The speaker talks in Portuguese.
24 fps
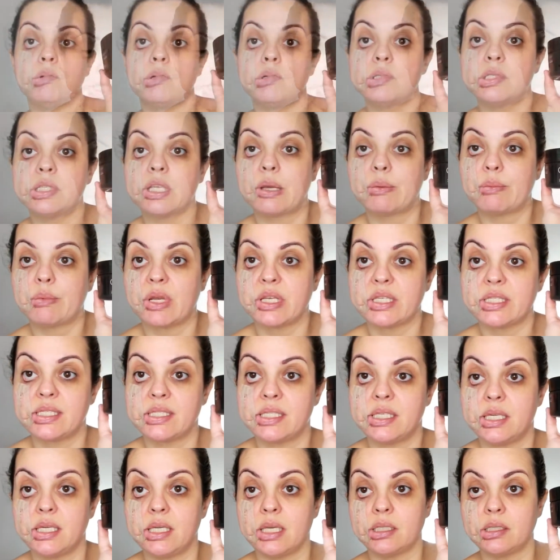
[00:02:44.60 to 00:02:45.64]
vou usar a
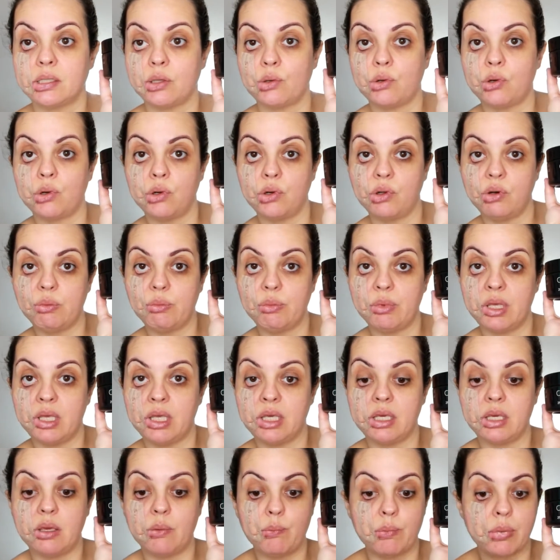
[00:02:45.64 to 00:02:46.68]
massinha da Color
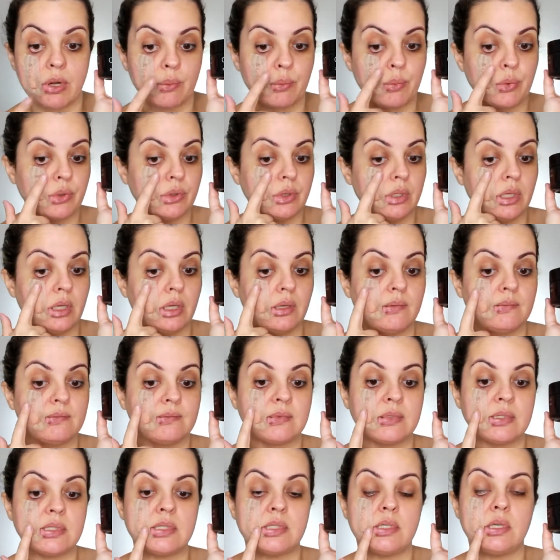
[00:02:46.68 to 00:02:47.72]
Make para poder
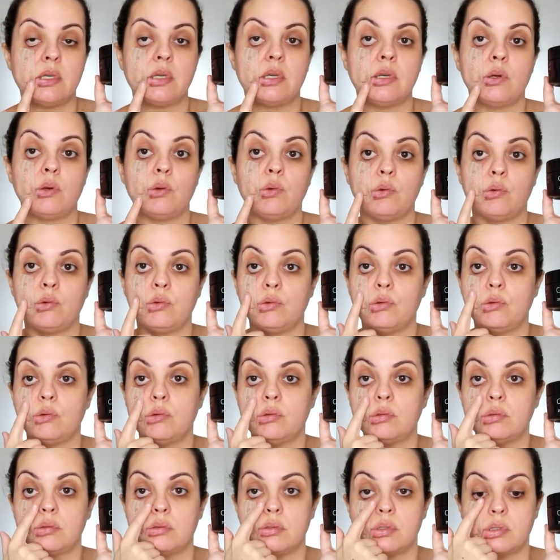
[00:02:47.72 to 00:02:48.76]
fazer
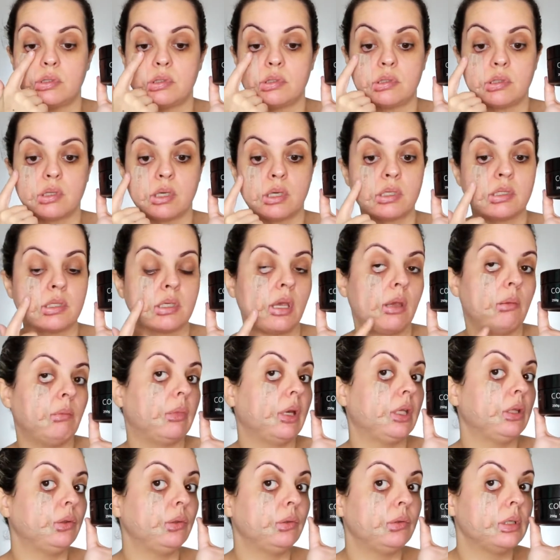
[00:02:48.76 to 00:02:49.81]
os, as
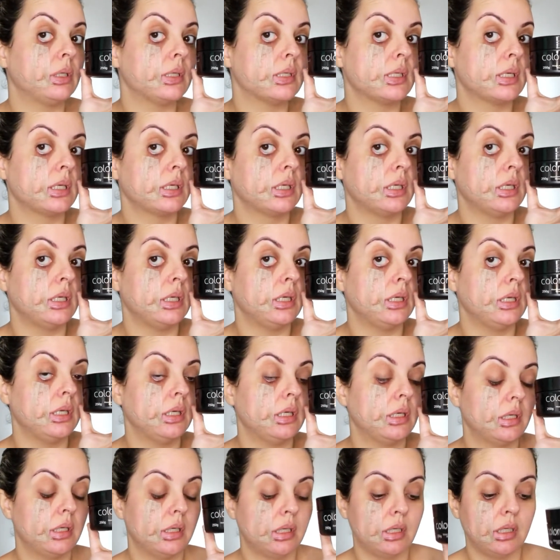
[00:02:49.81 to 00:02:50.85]
queimaduras aqui.
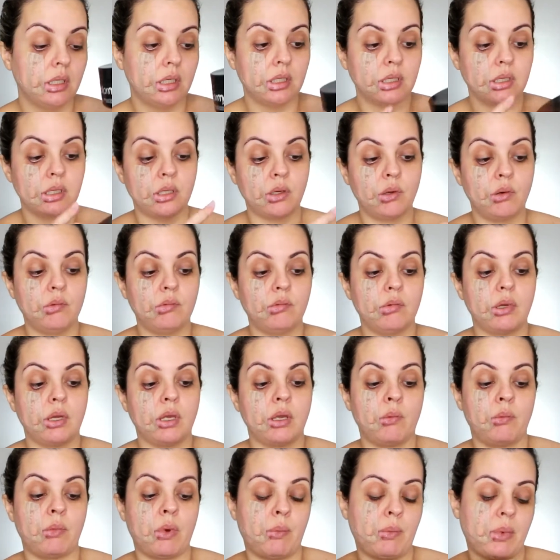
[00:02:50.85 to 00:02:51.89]
Então,
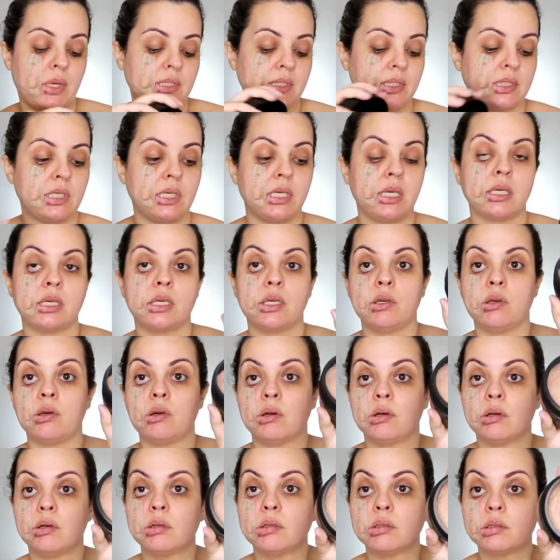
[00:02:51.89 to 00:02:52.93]
é uma massinha aqui,
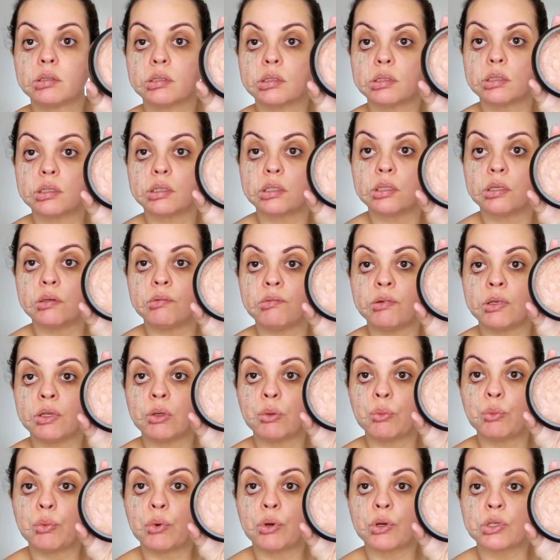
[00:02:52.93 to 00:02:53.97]
ó, que vem
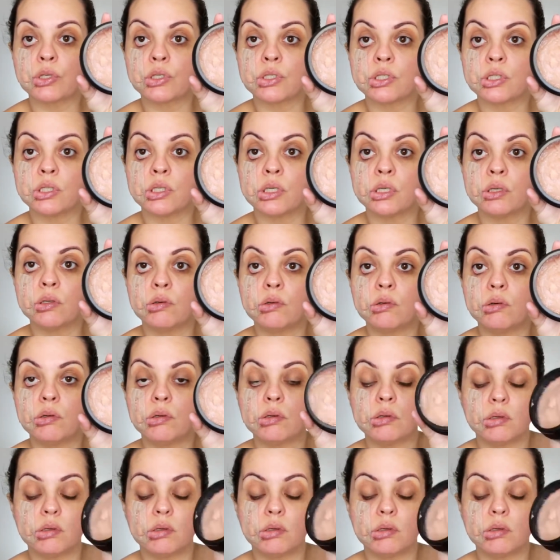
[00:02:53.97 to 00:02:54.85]
o potinho.